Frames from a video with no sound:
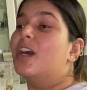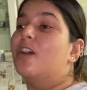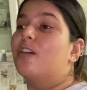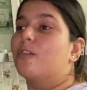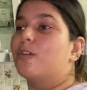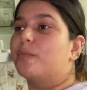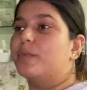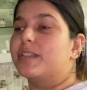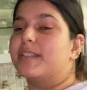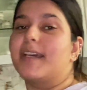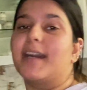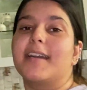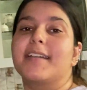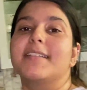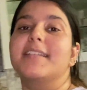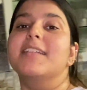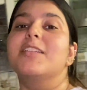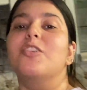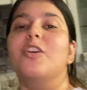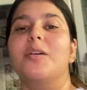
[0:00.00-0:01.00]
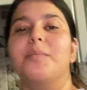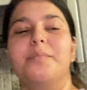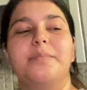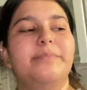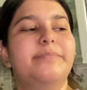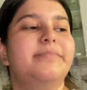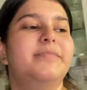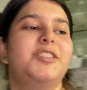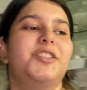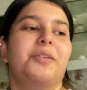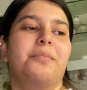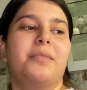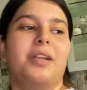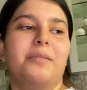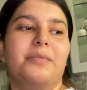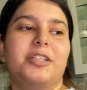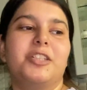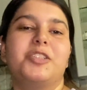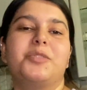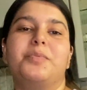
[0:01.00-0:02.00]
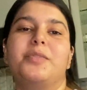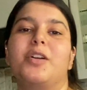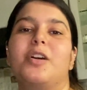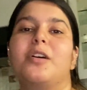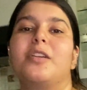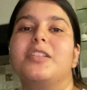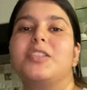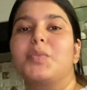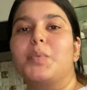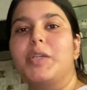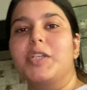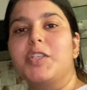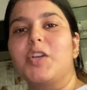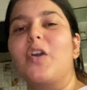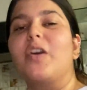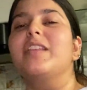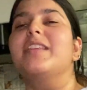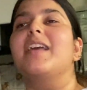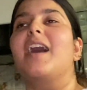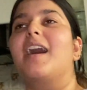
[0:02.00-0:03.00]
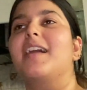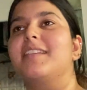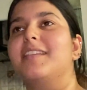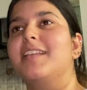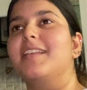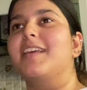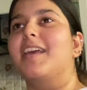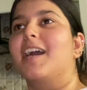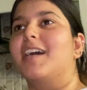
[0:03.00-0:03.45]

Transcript: वो भी त्याग दिया तो अब शिमला मिर्च भी और स्वीट कॉर्न त्याग देंगे